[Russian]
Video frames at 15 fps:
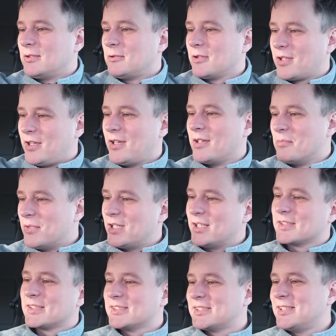Окей, мы
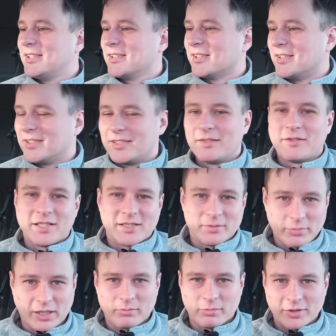это сделали, давайте
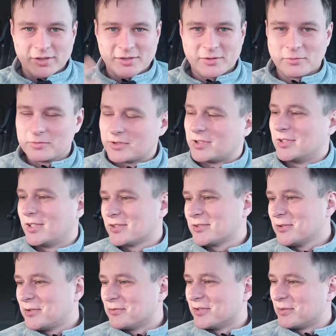прям по инструкции
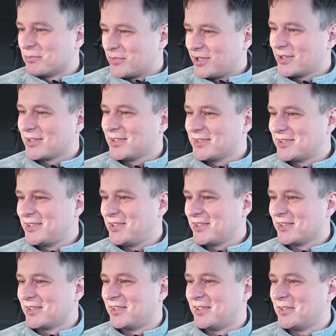дословно. Мы это
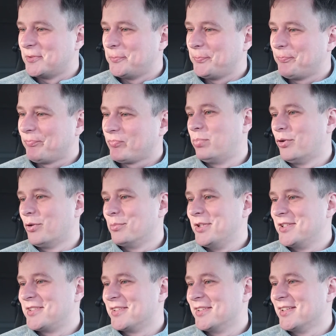сделали.
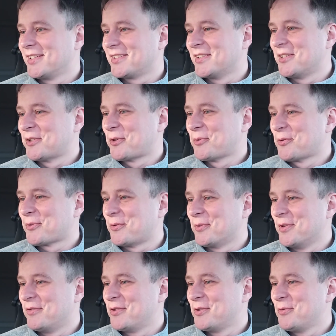Помните дать нагрузку
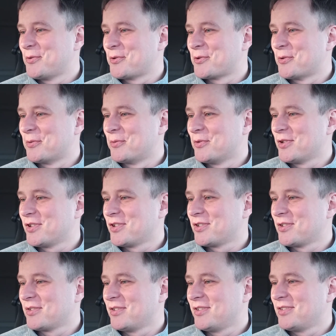на ведущую ось,
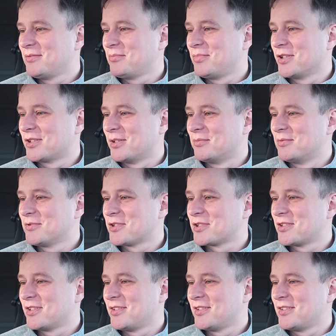потому
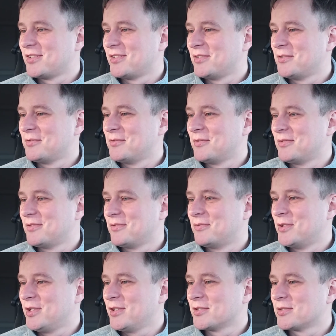что
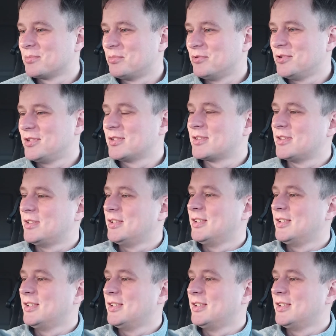выезд будет